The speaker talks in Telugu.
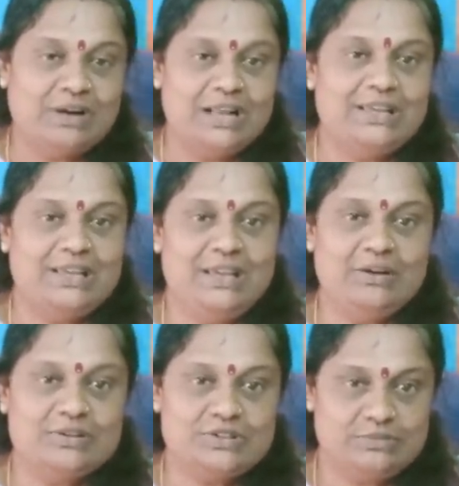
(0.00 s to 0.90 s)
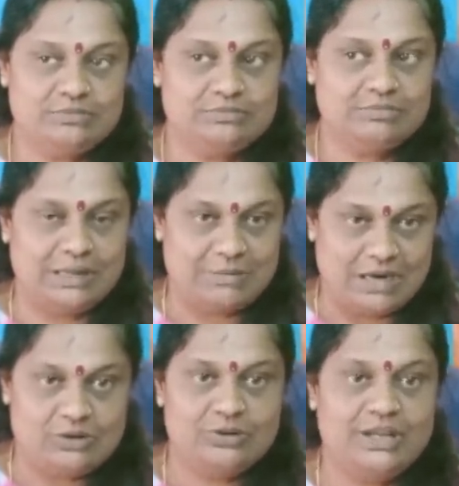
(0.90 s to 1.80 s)
వాళ్ళకి కొంచెం మన
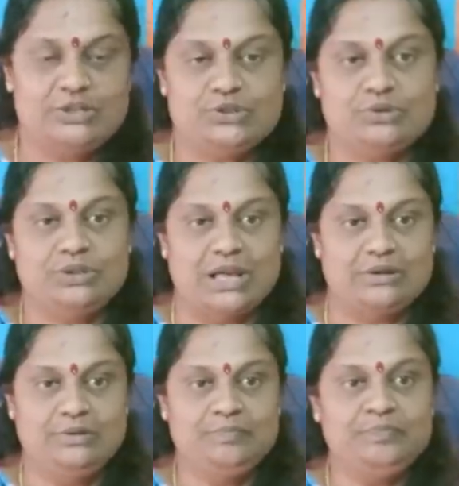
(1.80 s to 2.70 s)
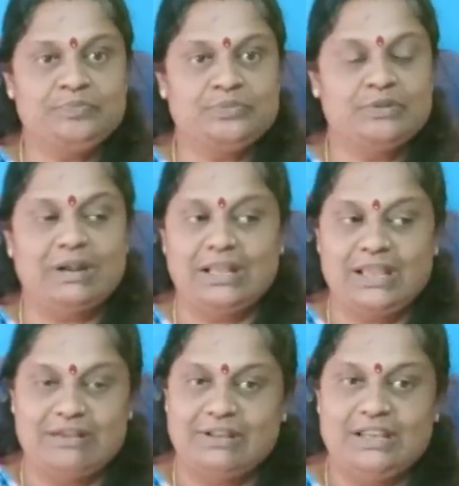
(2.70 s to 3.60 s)
మాటలు నేర్చుకుంటారు
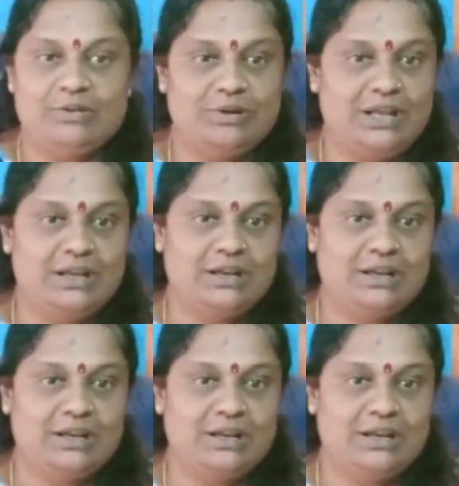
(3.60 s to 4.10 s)
వాళ్ళకి అవన్నీ కూడా